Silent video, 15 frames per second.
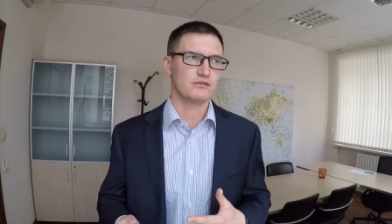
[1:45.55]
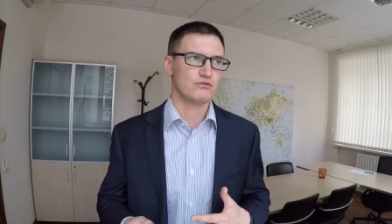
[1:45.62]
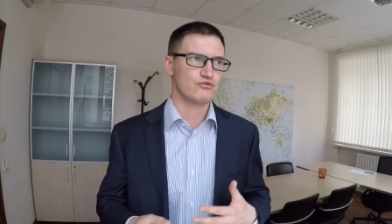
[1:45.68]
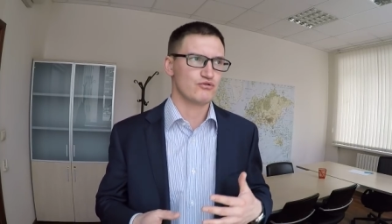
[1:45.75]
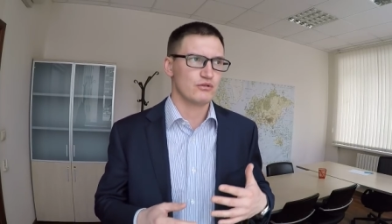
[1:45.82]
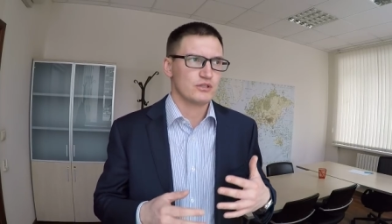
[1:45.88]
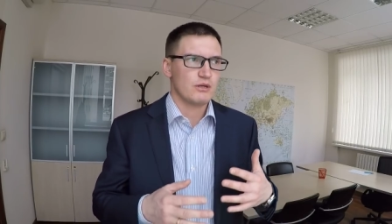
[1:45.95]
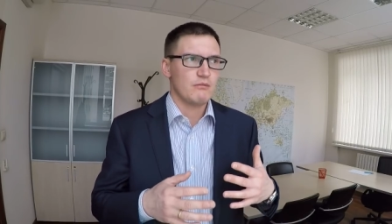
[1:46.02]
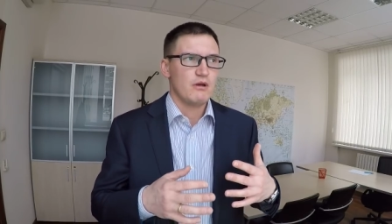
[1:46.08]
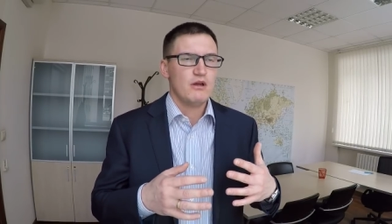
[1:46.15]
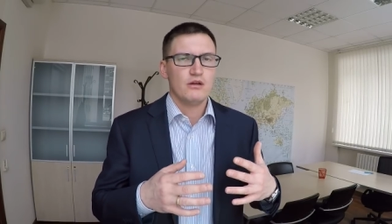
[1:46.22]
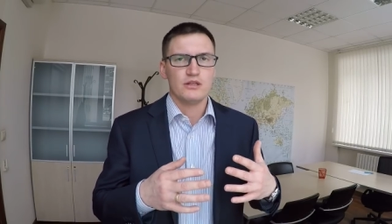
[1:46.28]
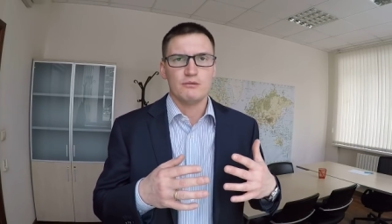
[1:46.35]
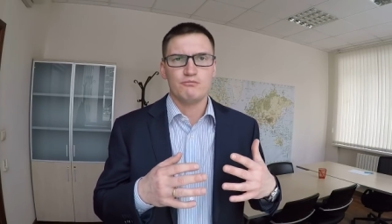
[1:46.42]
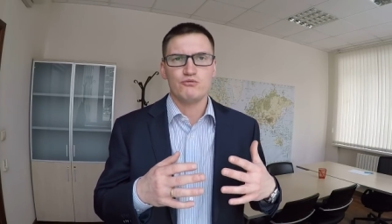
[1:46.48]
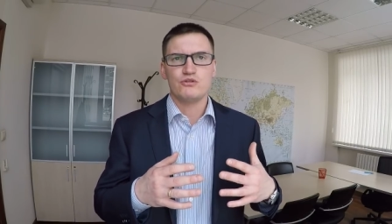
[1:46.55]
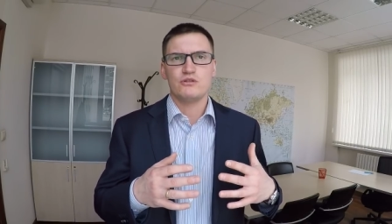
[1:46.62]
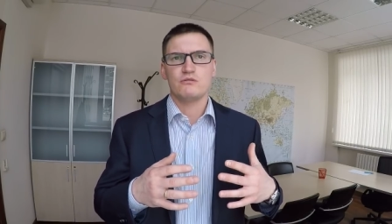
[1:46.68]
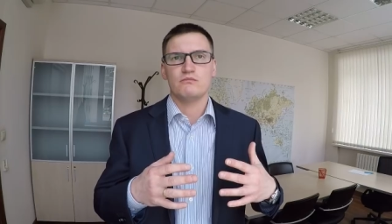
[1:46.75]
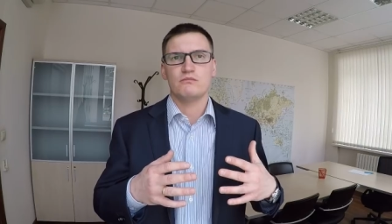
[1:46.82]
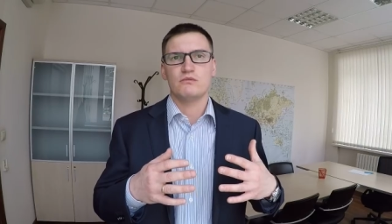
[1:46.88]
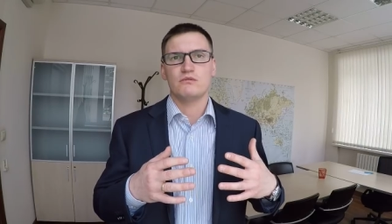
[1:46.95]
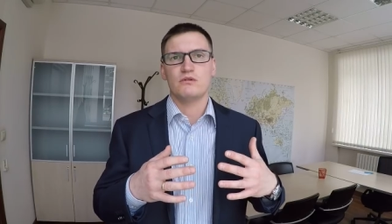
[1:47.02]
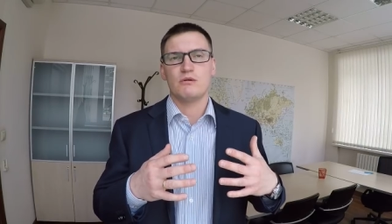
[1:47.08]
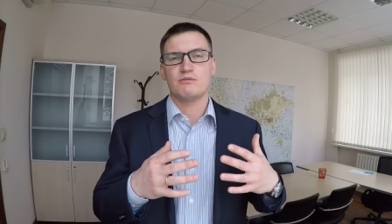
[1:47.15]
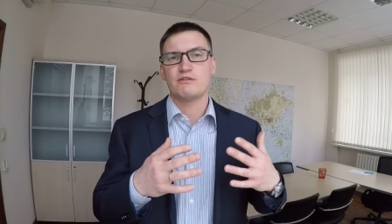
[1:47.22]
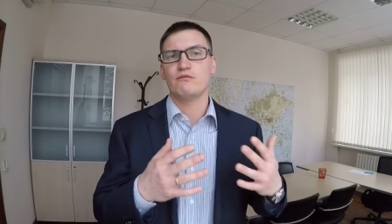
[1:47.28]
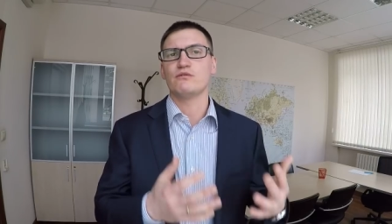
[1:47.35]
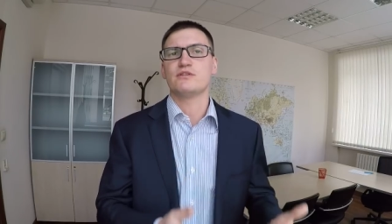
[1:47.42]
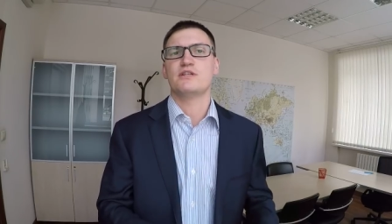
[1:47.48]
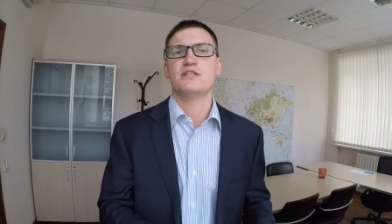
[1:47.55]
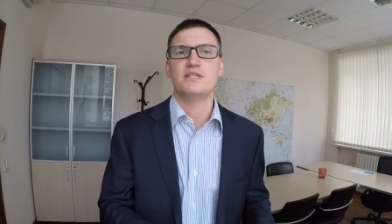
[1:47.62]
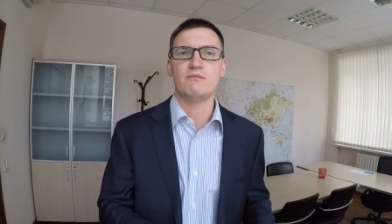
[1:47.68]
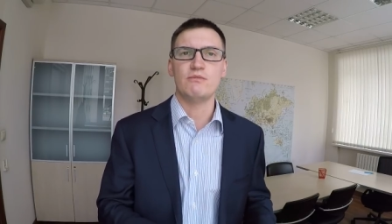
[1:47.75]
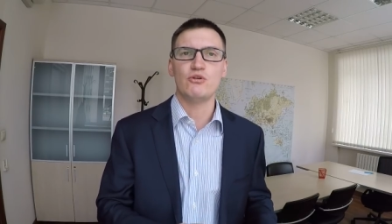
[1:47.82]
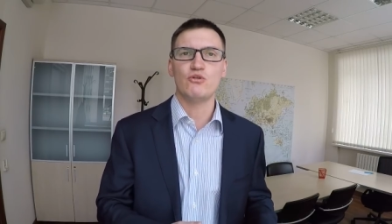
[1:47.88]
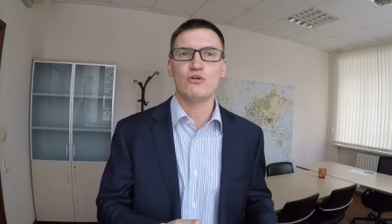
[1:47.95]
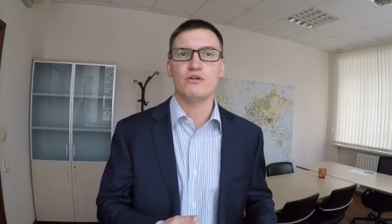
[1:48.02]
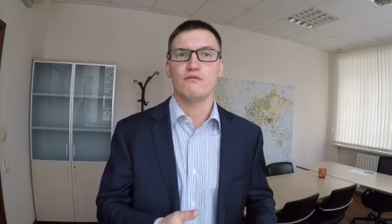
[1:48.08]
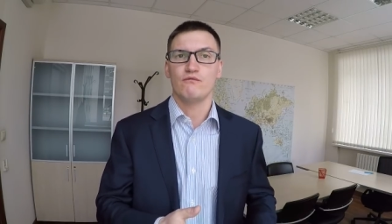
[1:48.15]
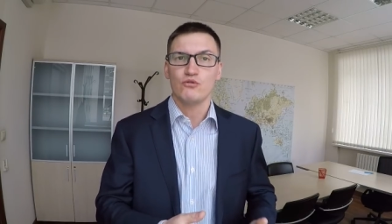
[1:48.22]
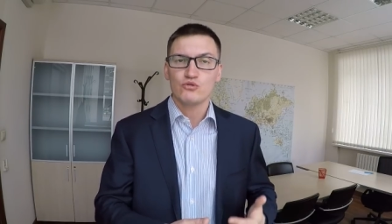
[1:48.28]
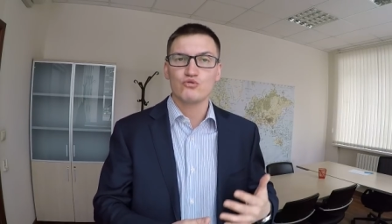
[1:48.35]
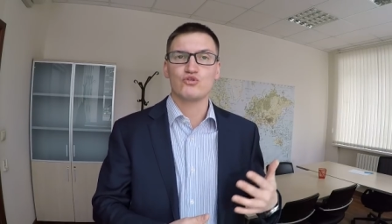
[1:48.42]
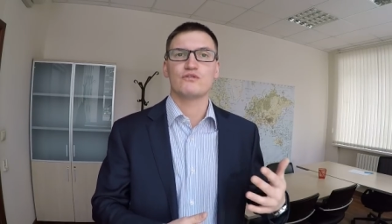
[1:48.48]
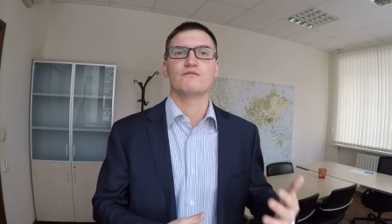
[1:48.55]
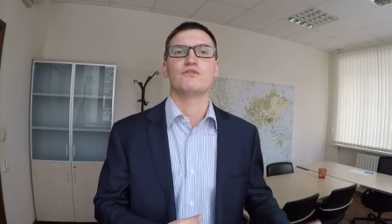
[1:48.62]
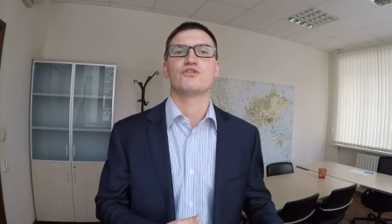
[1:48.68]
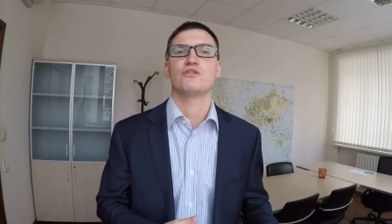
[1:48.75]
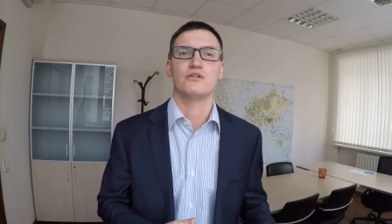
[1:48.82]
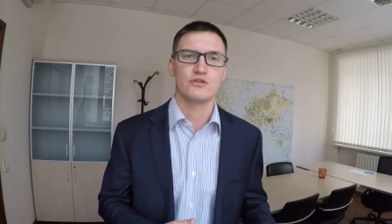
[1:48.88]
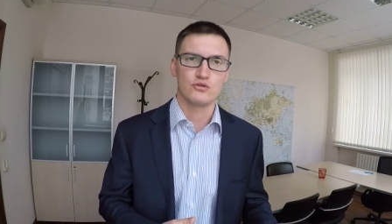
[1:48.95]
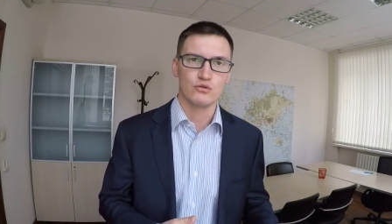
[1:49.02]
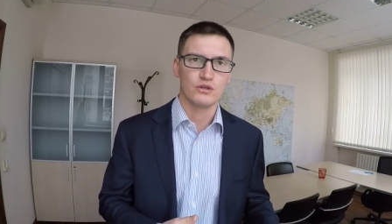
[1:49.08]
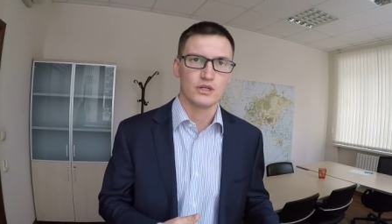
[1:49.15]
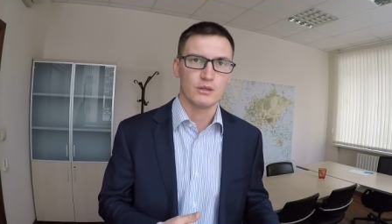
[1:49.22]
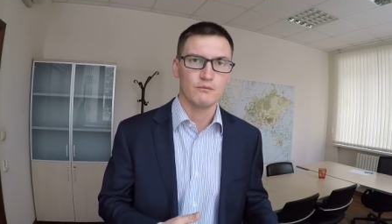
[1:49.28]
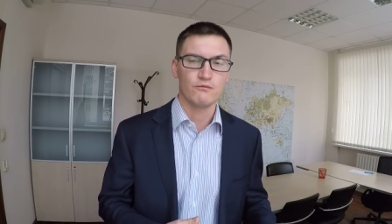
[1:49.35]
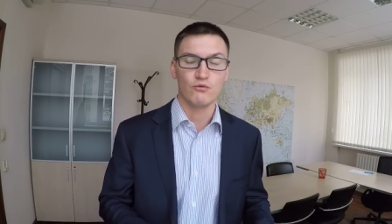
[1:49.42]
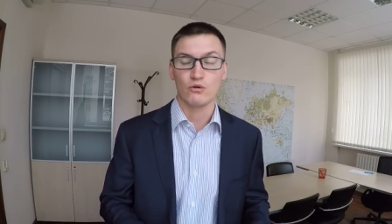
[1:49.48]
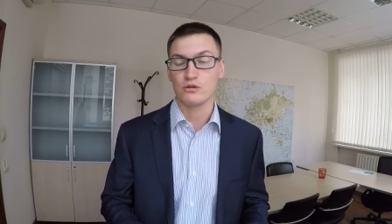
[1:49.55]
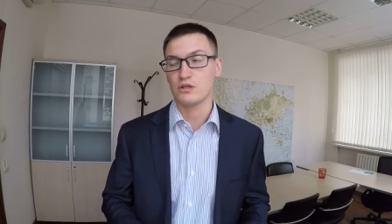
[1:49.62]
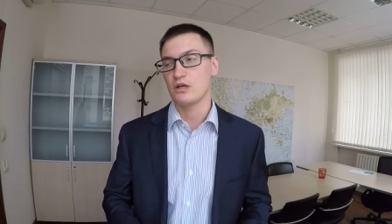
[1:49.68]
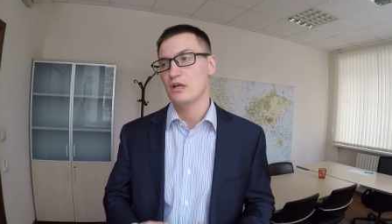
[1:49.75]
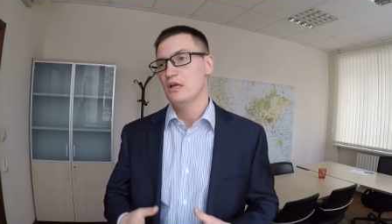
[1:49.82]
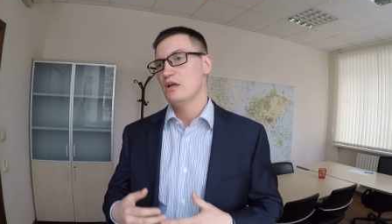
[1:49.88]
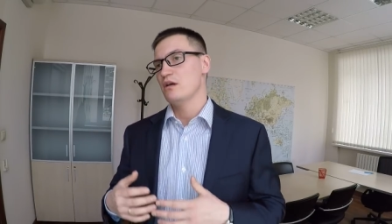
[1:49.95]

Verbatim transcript: То есть человек там, допустим, обзавелся семьей, вот уже вышел из зоны комфорта.